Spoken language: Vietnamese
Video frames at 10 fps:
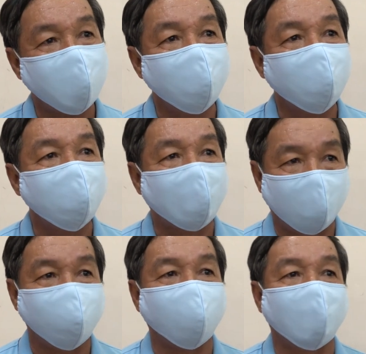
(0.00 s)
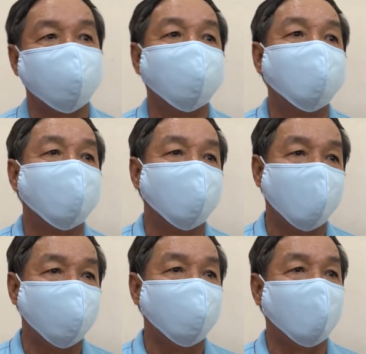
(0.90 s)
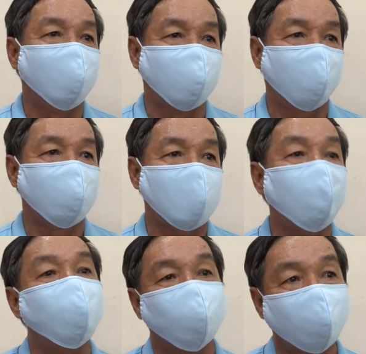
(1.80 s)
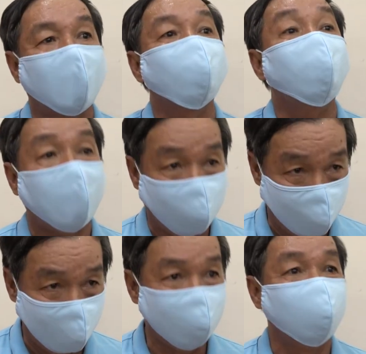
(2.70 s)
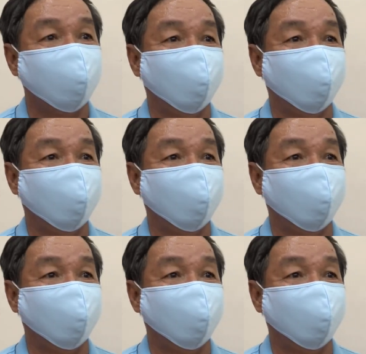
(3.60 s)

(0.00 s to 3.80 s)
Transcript: chí cần phải hướng định đến để cho xã hội chúng ta tốt đẹp hơn lên.